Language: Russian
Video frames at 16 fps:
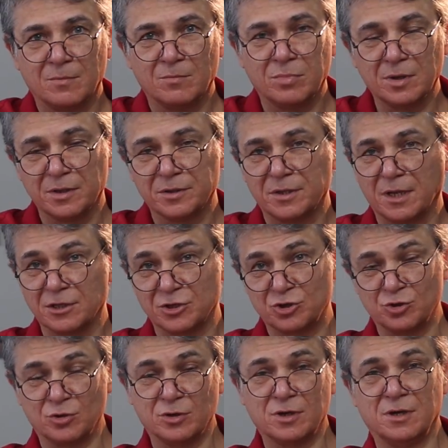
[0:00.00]
Был
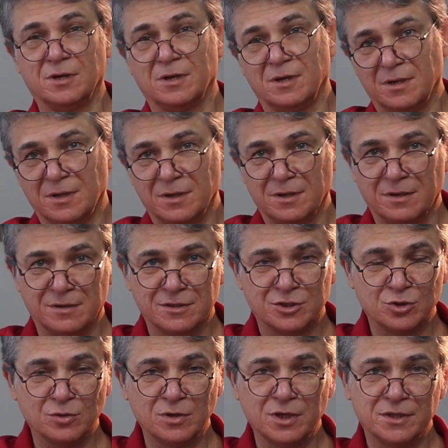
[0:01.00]
толчок –
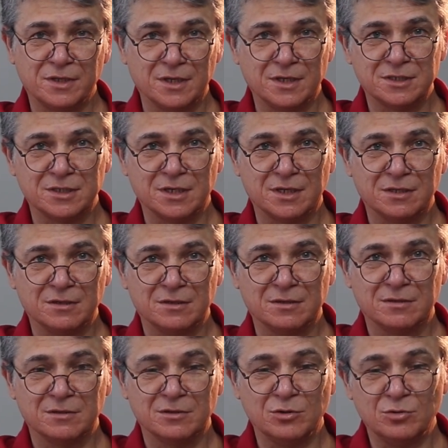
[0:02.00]
сто лет назад,
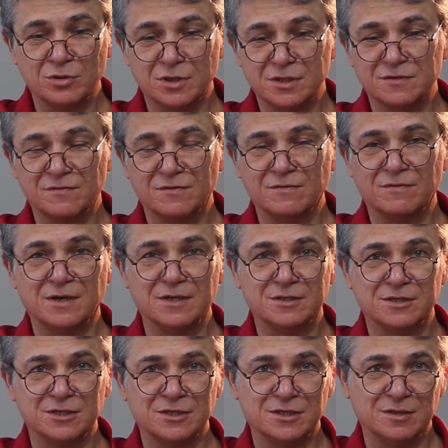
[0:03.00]
и он
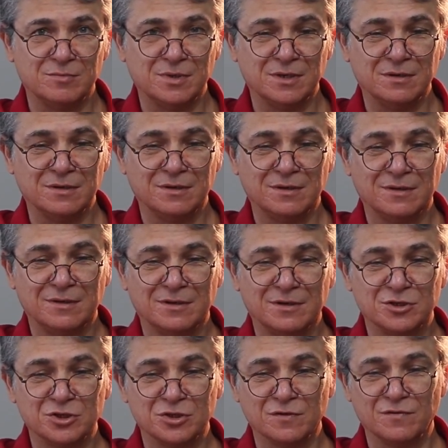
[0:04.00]
развивается себе,
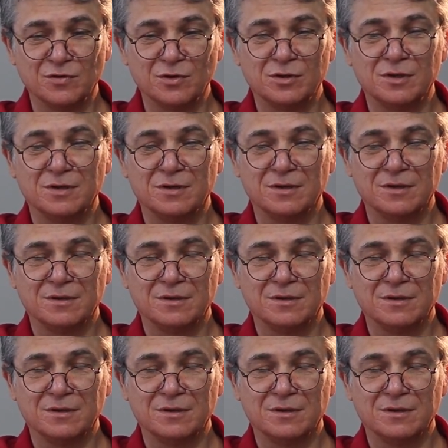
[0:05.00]
живет,